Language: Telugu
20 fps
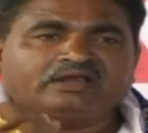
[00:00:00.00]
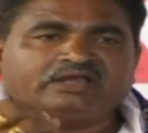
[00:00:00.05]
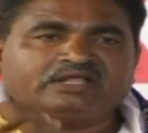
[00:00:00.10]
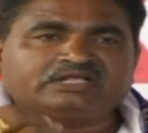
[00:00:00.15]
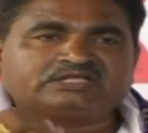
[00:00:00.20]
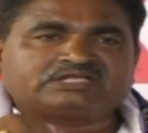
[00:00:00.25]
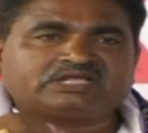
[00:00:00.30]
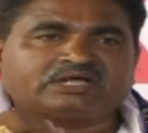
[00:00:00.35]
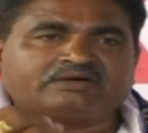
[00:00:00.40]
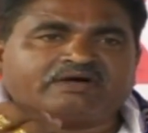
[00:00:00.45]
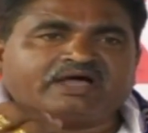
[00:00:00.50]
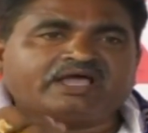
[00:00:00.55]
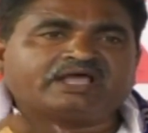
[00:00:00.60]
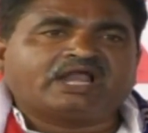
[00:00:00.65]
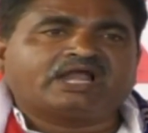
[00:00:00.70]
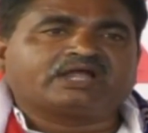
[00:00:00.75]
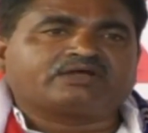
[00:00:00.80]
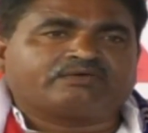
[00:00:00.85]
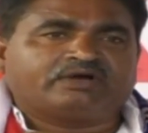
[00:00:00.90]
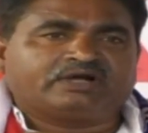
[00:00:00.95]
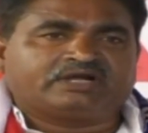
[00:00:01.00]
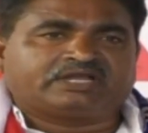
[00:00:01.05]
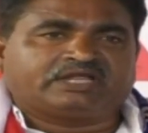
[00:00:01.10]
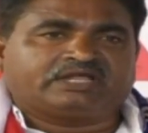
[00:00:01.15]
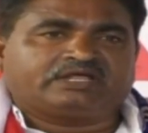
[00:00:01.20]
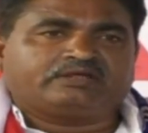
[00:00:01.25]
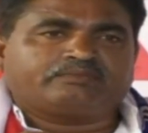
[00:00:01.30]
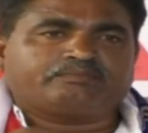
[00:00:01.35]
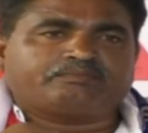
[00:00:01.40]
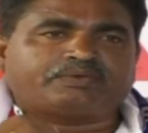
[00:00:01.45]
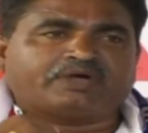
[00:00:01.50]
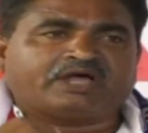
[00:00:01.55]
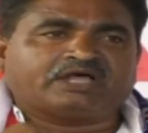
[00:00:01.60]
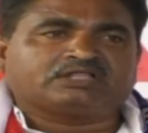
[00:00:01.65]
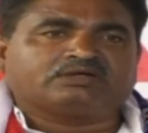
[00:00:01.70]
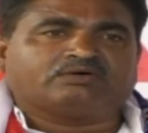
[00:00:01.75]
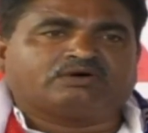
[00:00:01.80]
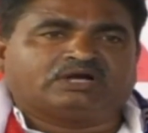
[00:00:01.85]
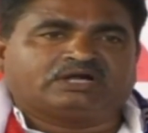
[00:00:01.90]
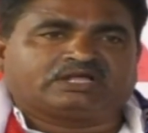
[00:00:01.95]
నిజమైనటువంటి
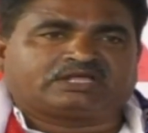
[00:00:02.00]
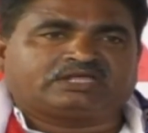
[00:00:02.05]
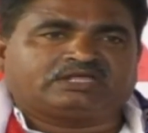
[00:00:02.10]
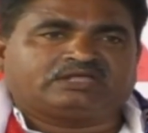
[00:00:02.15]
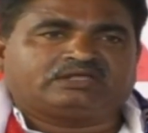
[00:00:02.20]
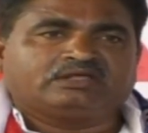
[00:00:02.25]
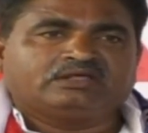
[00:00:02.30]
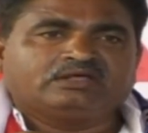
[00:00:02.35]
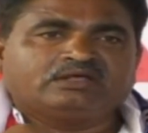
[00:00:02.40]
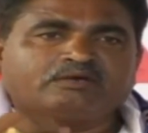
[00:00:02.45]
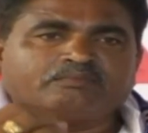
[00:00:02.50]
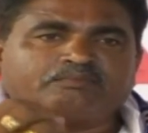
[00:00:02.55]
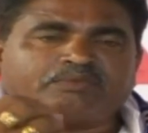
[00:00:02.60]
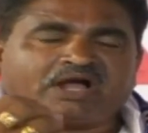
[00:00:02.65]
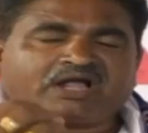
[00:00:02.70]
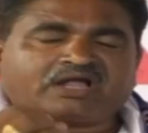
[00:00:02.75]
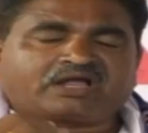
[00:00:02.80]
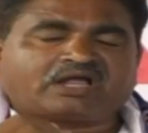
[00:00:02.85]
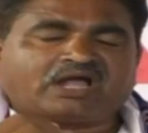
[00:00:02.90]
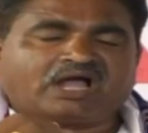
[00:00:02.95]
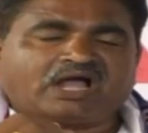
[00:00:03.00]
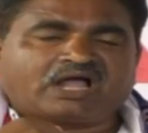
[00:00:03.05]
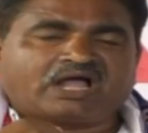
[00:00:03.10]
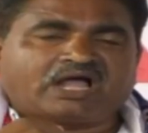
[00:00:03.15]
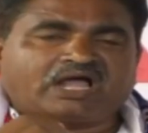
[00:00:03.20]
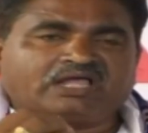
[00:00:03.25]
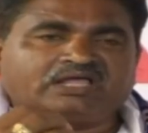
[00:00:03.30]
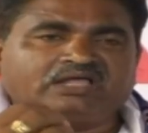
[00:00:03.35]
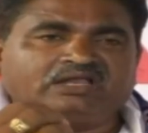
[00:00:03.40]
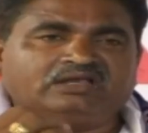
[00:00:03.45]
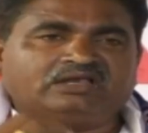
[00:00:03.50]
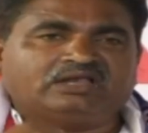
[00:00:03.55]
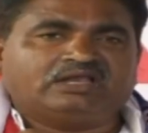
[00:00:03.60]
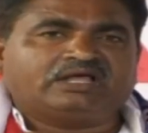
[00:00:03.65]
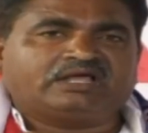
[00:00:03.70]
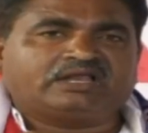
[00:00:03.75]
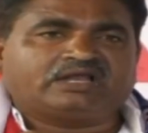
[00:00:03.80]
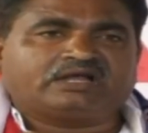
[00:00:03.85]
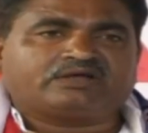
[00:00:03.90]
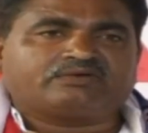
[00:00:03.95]
పేదవాడికి పక్కాగా ఇల్లు
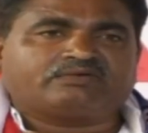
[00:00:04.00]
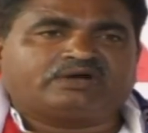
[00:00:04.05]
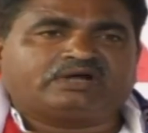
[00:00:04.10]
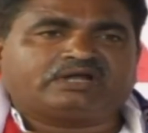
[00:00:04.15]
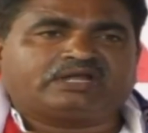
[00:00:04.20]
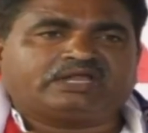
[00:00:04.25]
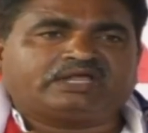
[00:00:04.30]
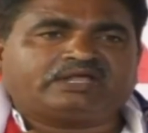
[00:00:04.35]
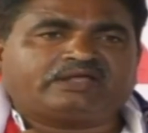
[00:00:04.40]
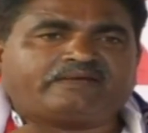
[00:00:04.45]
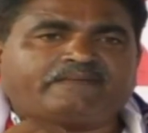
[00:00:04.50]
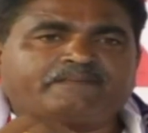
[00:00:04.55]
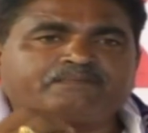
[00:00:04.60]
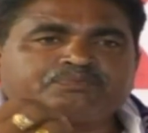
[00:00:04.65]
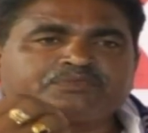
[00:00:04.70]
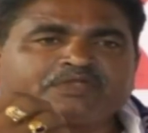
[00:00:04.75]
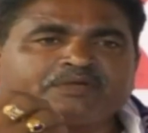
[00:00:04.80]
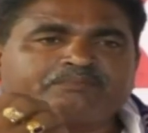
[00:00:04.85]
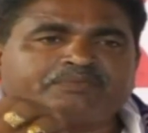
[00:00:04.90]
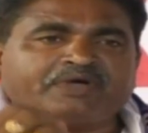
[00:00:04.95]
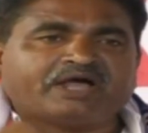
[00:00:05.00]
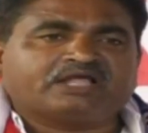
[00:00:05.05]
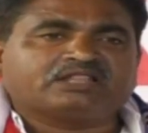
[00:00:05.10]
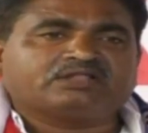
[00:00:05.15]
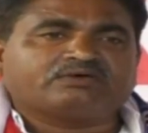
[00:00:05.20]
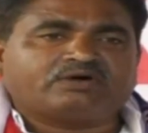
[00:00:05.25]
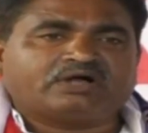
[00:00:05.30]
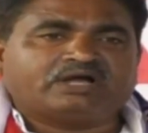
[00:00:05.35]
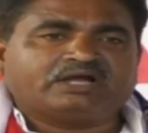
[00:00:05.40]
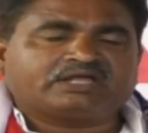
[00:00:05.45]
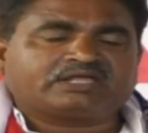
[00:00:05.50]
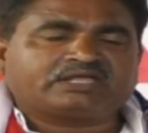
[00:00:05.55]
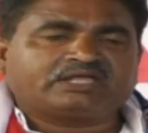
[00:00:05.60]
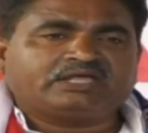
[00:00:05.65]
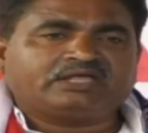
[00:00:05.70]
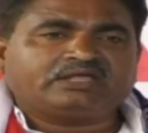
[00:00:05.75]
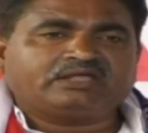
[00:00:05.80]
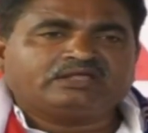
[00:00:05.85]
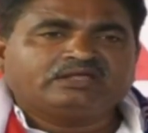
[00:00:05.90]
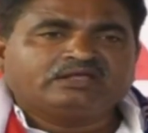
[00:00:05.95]
లేనటువంటి
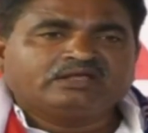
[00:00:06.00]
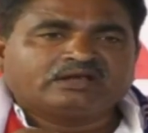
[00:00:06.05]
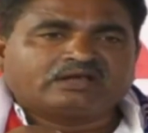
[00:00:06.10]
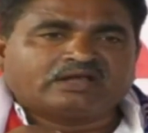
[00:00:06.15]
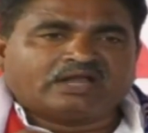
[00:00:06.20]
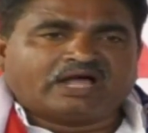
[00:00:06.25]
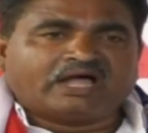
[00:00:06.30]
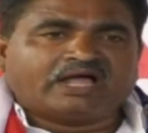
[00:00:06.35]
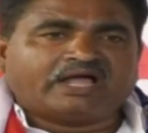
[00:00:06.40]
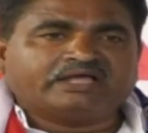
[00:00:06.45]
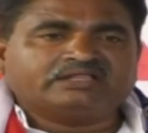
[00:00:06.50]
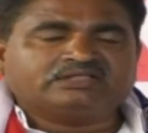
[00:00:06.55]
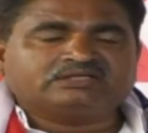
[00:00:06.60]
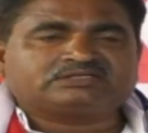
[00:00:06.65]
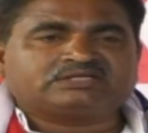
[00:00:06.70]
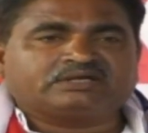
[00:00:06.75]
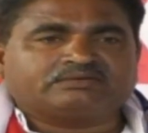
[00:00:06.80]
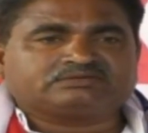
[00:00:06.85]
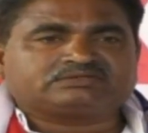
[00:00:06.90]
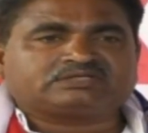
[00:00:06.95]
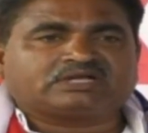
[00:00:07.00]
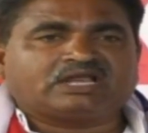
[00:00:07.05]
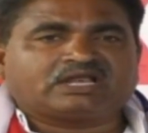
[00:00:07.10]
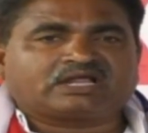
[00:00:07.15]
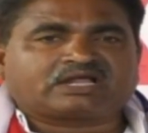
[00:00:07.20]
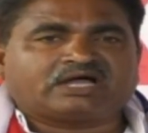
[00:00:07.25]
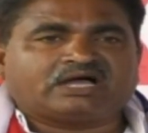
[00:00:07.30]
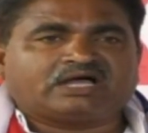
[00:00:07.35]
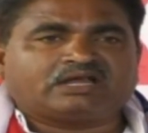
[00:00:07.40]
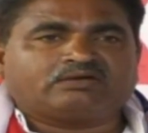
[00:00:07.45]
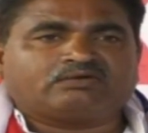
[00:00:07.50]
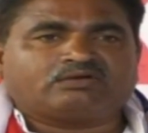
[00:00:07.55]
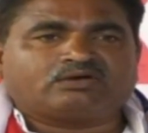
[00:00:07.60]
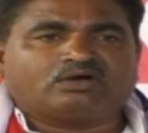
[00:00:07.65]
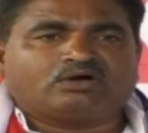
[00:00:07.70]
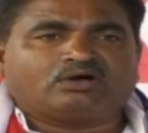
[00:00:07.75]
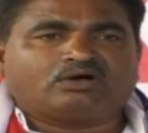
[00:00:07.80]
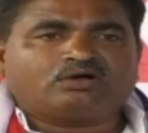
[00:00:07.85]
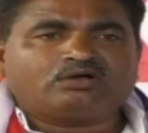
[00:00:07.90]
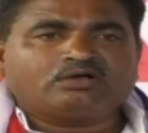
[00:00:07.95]
పేదవాడికి నా ఐదు సంవత్సరాల
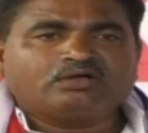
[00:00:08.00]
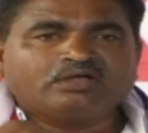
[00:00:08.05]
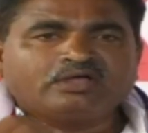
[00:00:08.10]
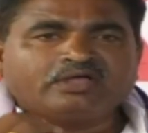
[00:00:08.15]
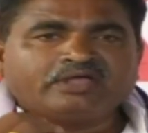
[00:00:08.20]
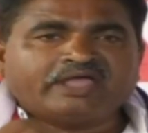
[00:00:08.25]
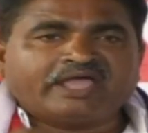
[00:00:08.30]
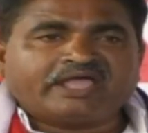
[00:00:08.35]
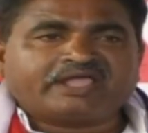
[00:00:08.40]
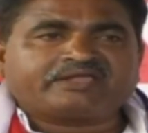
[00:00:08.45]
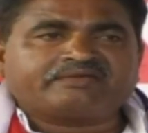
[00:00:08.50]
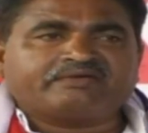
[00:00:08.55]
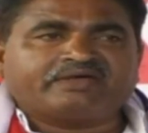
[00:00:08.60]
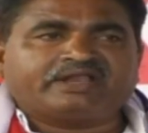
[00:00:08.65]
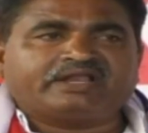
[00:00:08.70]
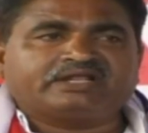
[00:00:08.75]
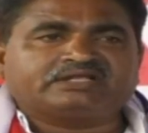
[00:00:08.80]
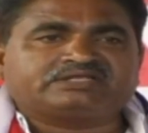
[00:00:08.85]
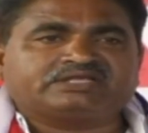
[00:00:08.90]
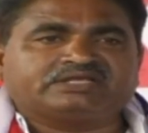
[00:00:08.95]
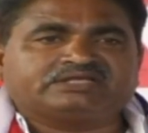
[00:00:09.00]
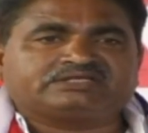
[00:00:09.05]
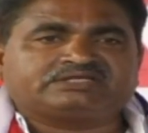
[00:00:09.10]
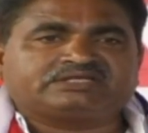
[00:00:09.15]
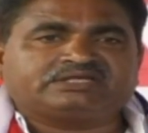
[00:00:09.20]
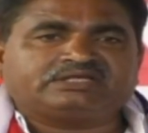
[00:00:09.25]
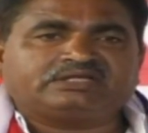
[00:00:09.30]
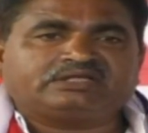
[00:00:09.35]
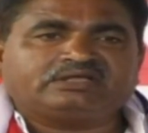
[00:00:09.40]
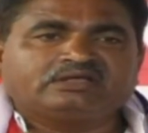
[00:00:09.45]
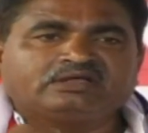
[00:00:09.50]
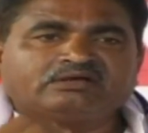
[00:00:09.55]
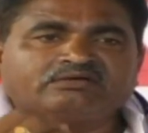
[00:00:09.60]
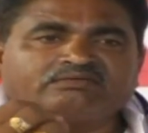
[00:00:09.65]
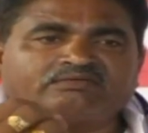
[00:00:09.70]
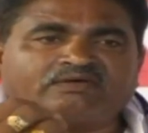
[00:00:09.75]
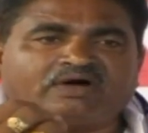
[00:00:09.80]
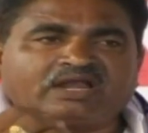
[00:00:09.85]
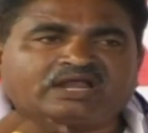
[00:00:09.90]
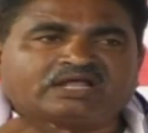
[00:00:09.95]
కాలంలో ఎంక్వైరీ చేసి
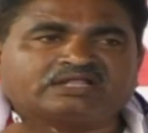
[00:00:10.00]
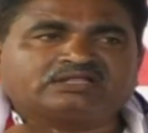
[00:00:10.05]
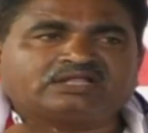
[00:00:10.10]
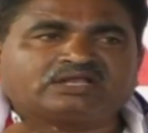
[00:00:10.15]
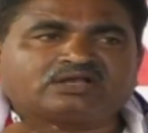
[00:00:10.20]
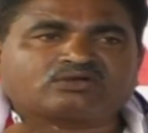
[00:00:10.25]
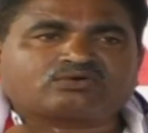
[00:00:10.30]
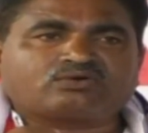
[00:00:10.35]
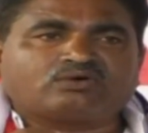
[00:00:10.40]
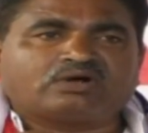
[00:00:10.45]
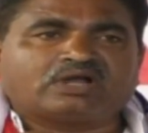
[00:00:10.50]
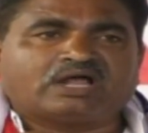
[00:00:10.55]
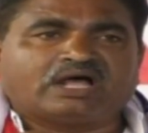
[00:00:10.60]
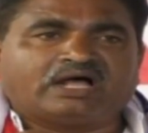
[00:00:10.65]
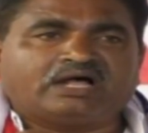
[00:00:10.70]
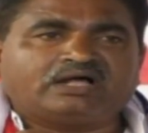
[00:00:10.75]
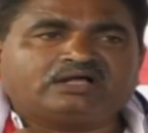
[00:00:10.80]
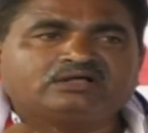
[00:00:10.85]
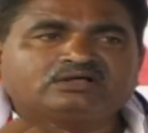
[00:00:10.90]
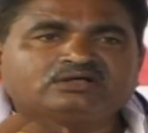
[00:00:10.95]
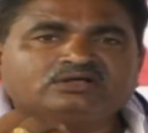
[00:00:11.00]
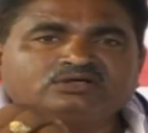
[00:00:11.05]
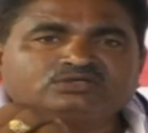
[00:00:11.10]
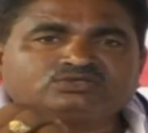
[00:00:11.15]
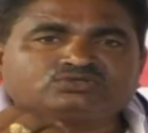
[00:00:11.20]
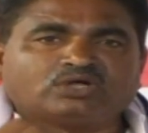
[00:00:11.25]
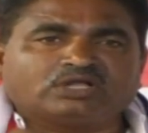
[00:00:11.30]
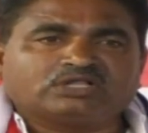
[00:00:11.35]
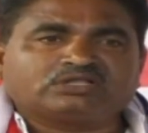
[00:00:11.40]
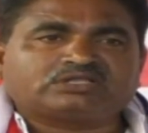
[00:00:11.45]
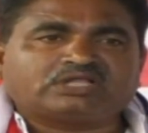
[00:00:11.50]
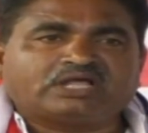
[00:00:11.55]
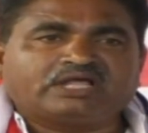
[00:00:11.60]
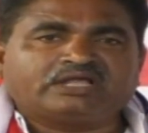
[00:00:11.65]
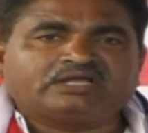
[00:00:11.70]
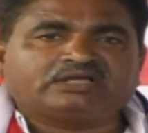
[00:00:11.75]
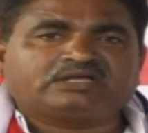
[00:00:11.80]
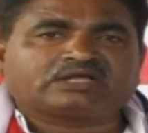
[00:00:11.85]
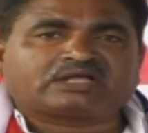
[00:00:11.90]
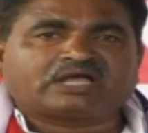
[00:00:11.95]
వారందరికీ కూడా సొంత
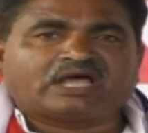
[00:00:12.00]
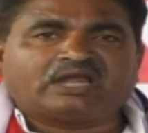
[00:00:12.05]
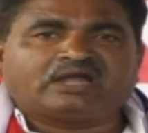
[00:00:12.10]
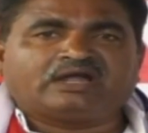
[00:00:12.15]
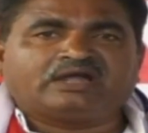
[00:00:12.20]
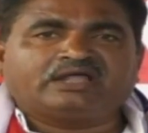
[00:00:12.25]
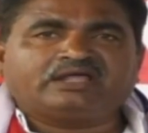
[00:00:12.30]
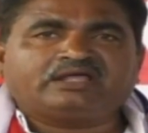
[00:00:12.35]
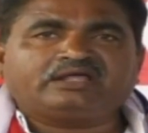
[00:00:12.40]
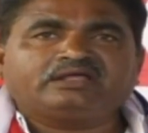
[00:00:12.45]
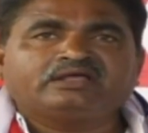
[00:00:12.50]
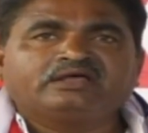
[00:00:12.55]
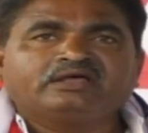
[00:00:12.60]
ఇంటి కళని